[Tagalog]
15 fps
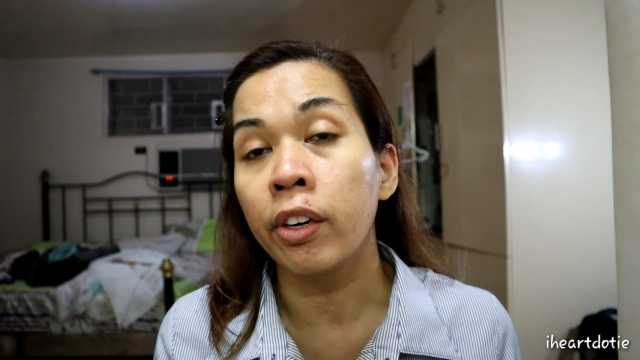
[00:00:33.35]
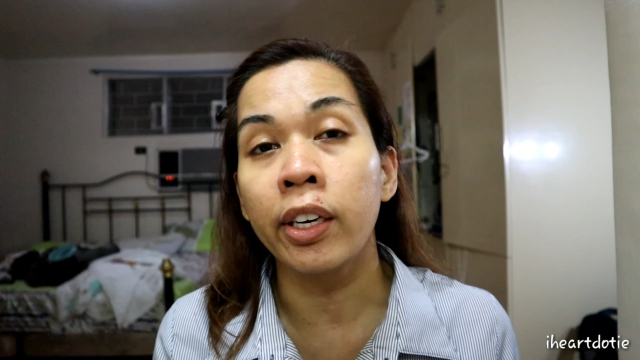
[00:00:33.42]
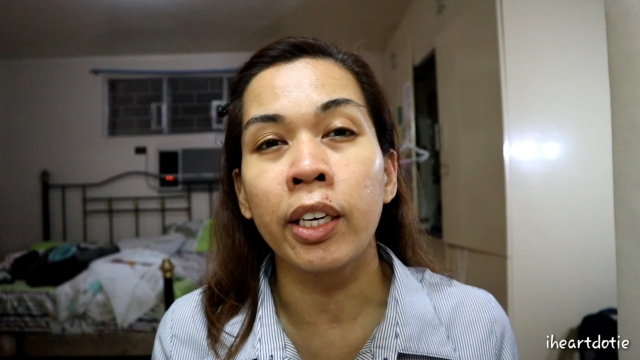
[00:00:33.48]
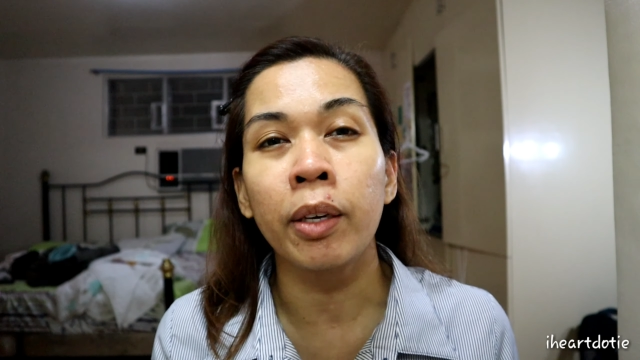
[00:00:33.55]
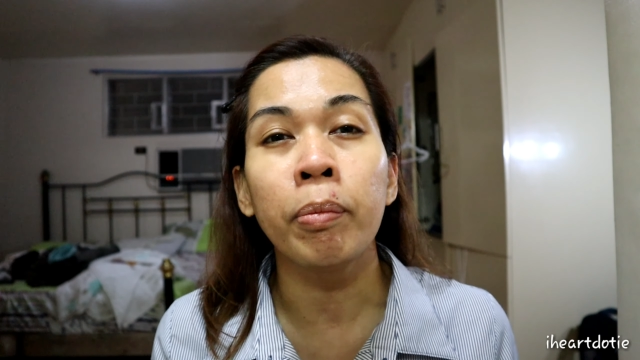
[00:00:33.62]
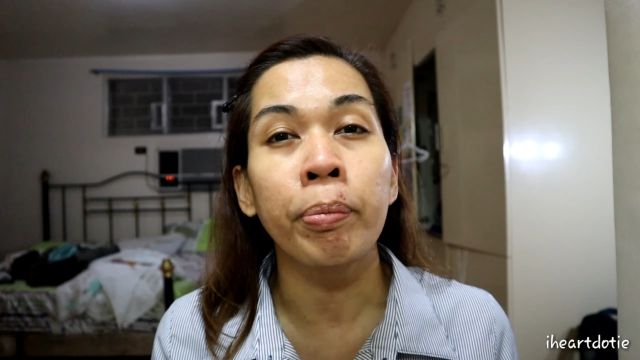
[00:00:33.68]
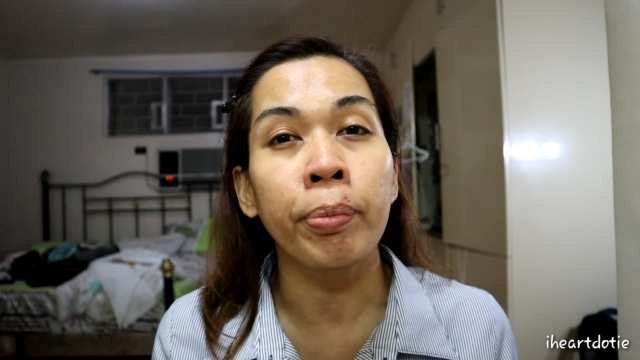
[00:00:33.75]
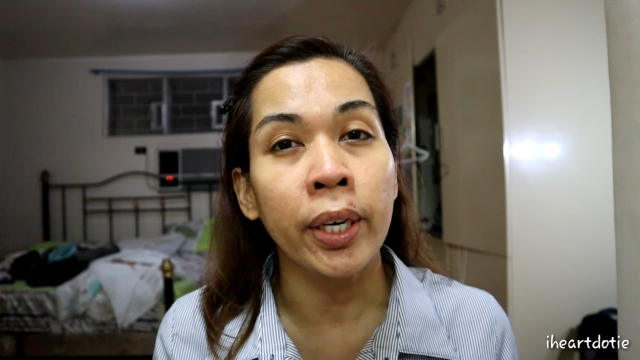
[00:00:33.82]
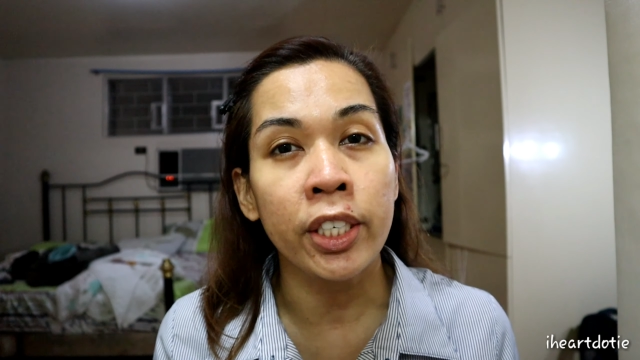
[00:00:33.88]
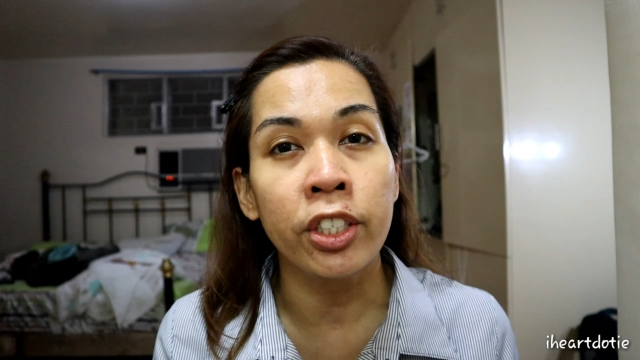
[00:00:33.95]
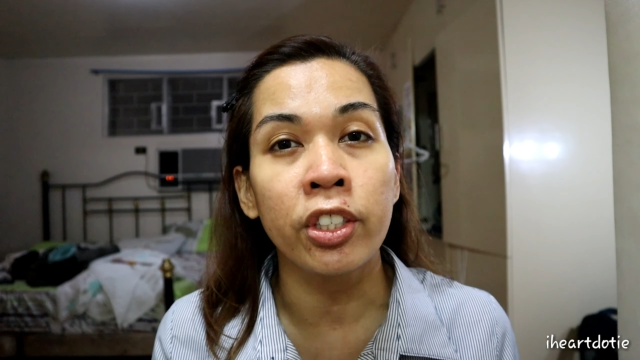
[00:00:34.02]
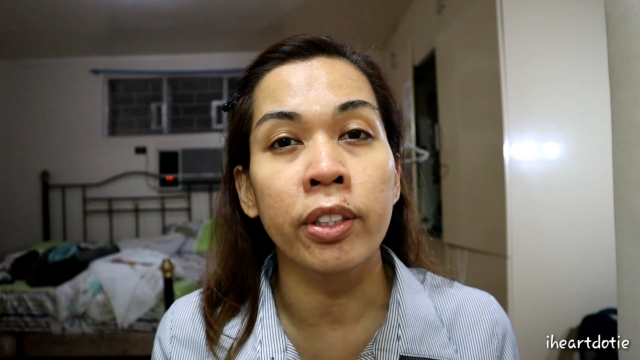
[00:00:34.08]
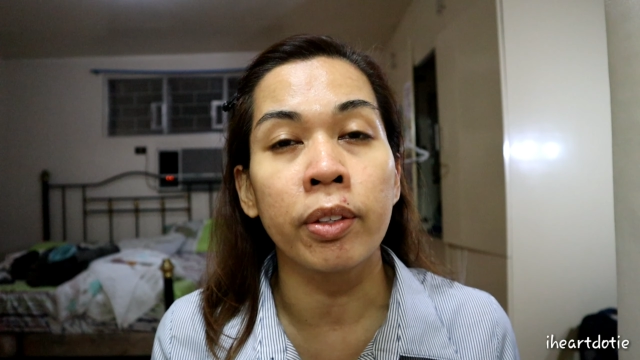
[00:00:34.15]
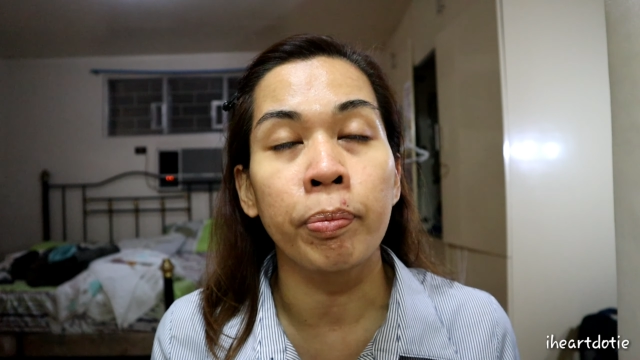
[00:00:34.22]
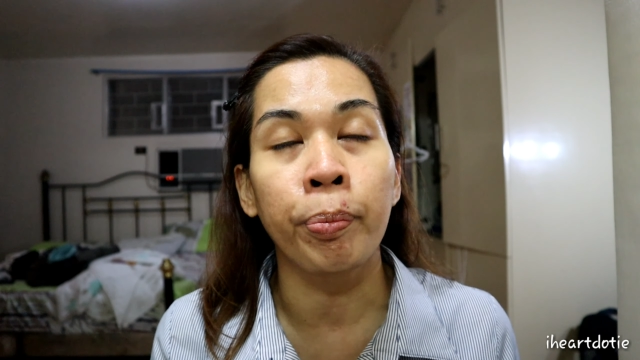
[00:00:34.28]
cream
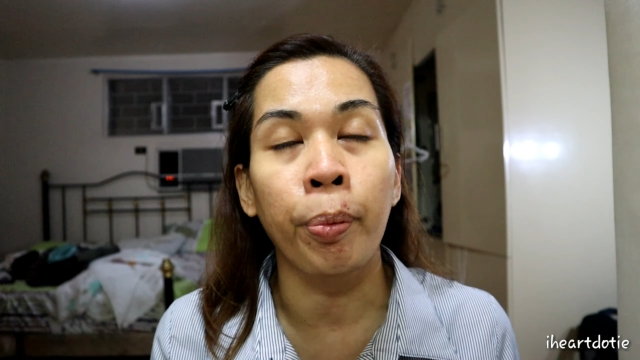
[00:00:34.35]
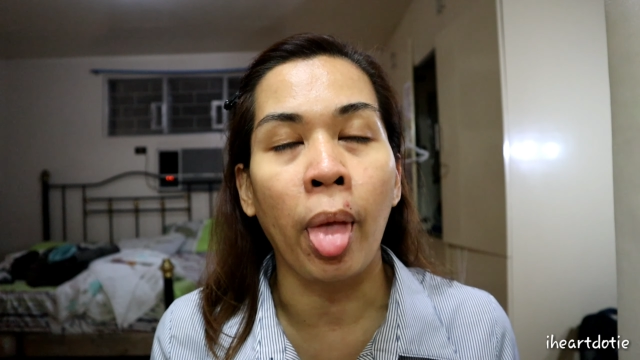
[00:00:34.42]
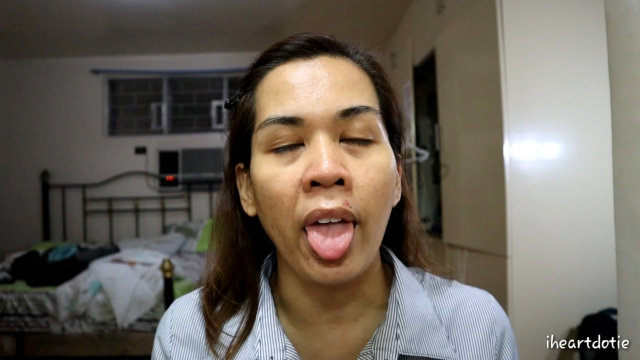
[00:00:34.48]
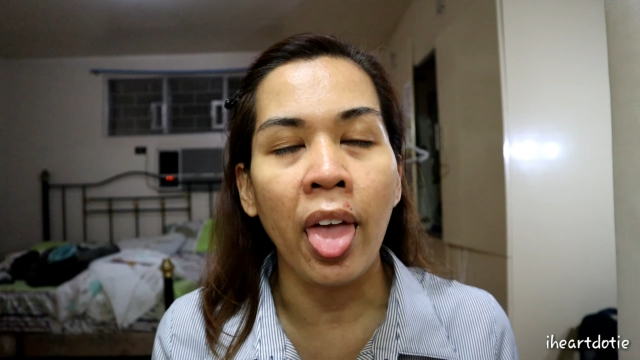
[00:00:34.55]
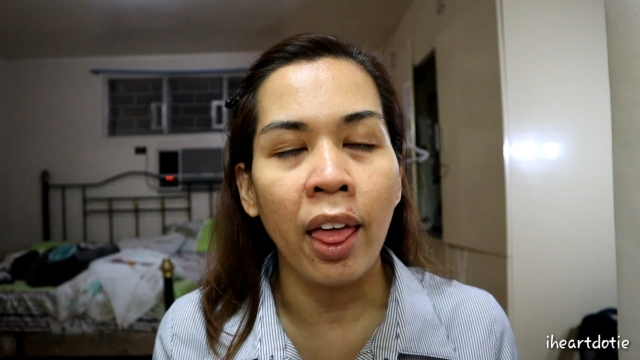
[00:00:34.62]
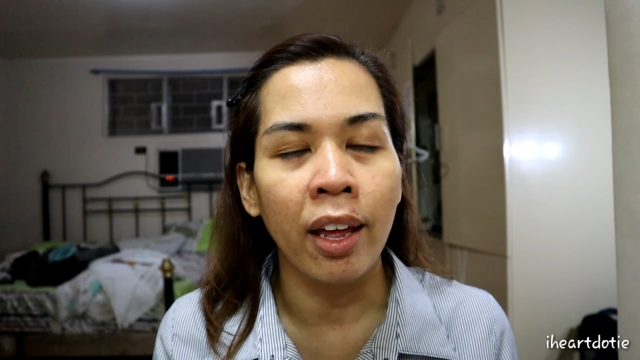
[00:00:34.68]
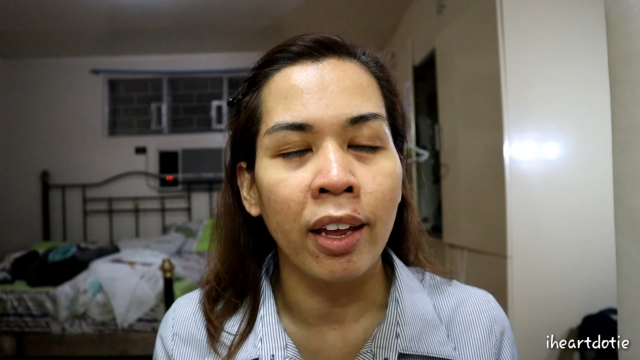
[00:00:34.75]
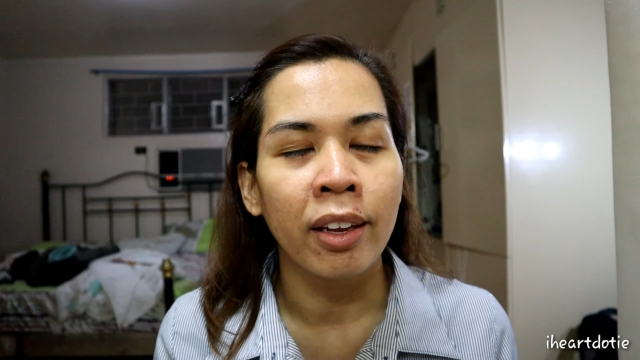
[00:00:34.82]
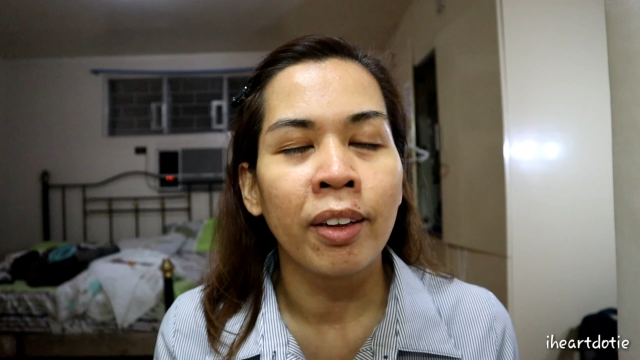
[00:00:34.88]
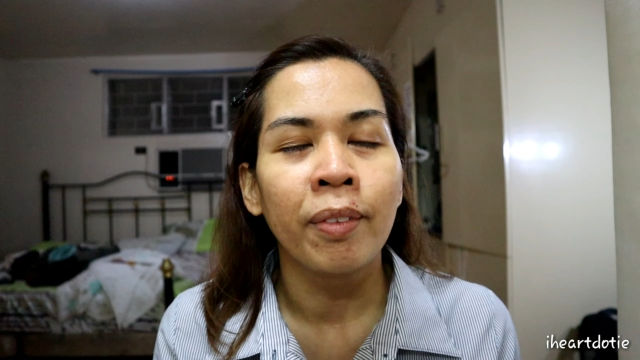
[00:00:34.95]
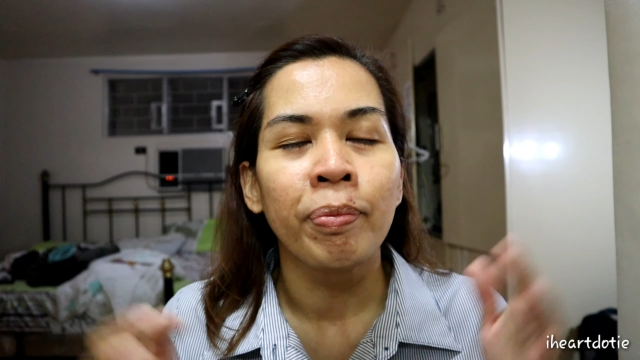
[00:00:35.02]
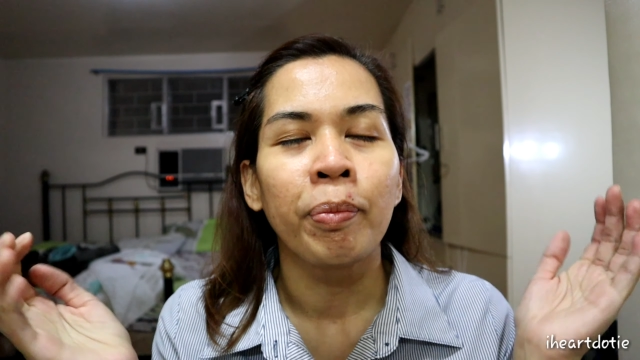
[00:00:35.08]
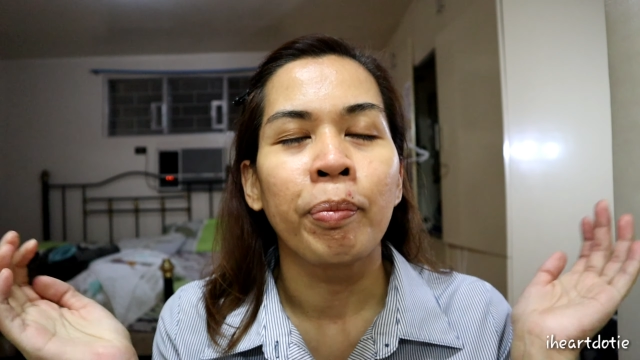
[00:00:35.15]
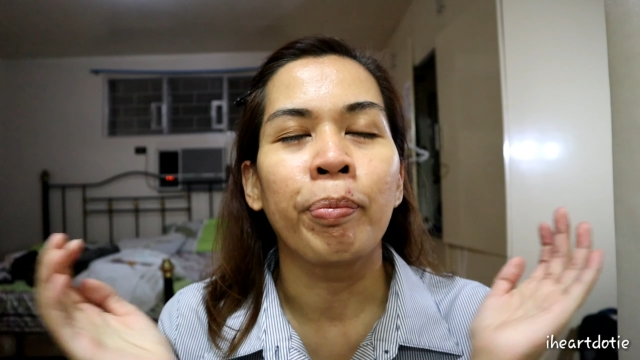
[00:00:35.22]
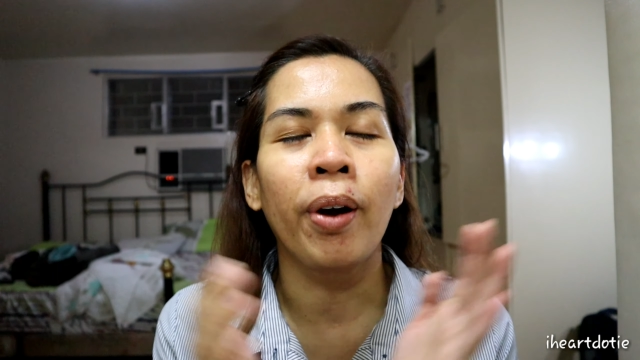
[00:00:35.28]
product,
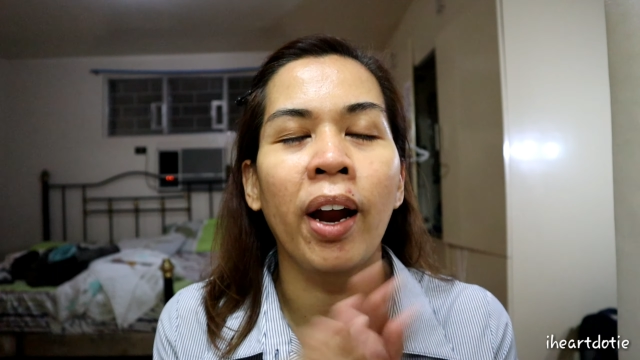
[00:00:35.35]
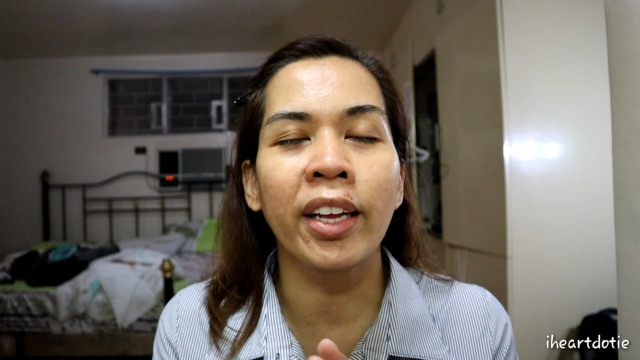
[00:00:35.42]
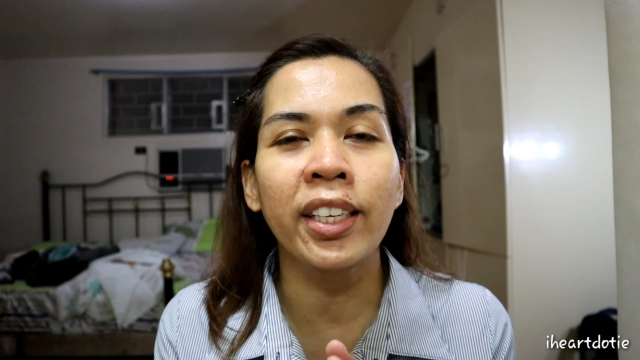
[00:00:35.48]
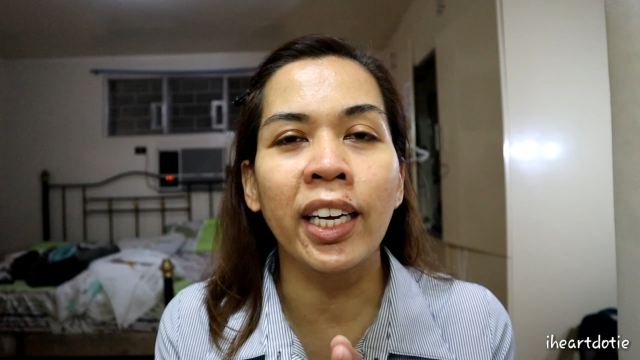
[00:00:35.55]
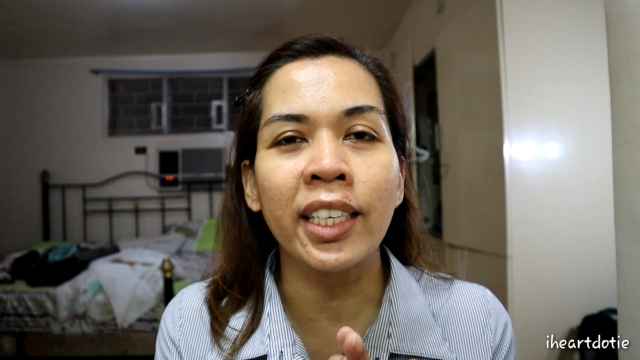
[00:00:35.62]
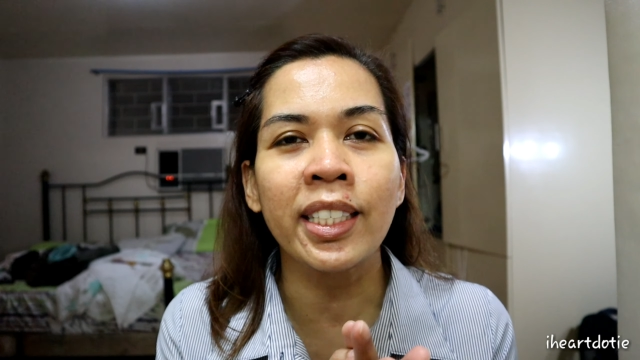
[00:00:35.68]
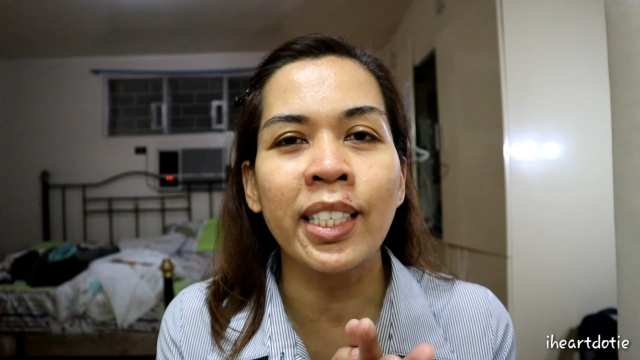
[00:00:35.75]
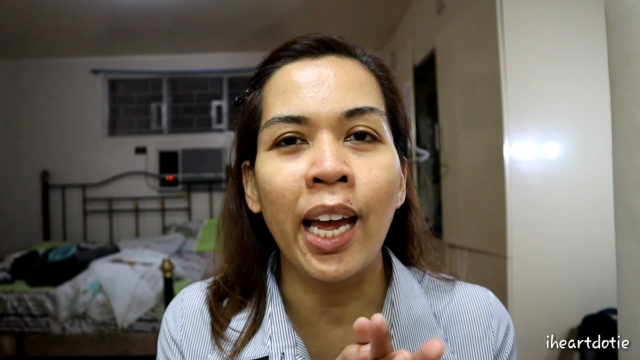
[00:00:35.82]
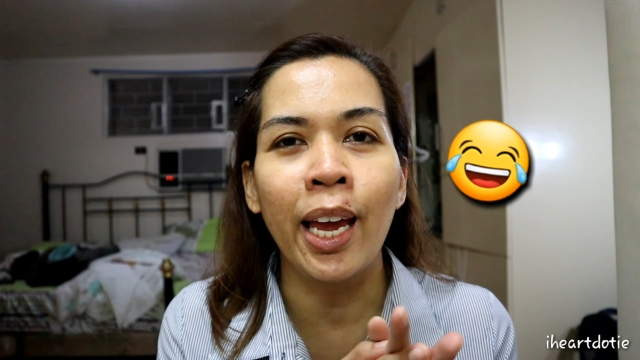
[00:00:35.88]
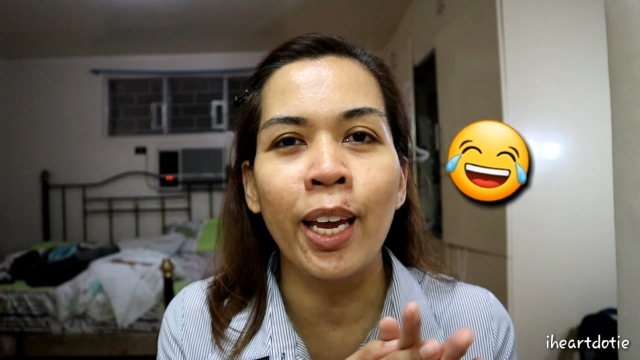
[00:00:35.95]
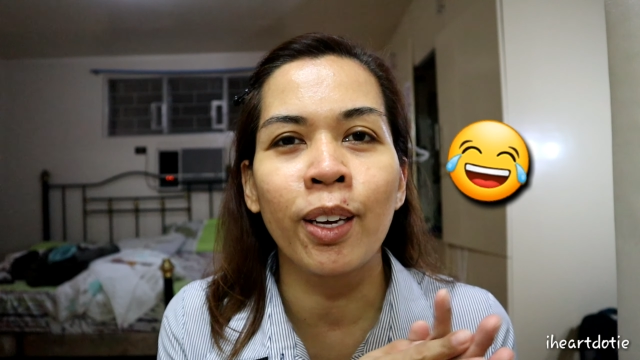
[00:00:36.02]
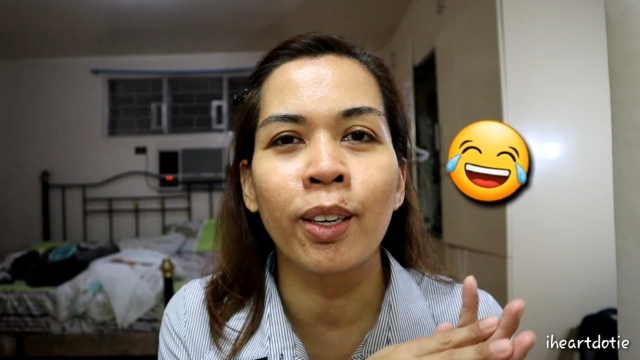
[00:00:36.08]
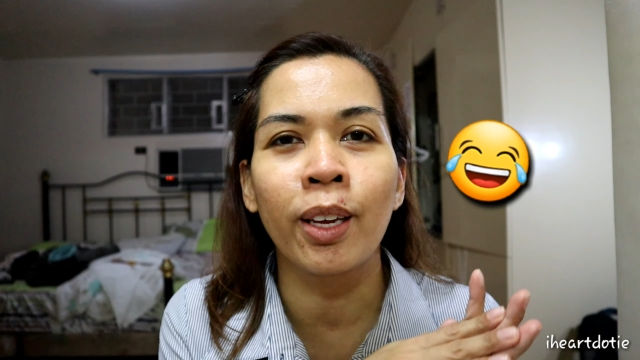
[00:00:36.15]
products tayo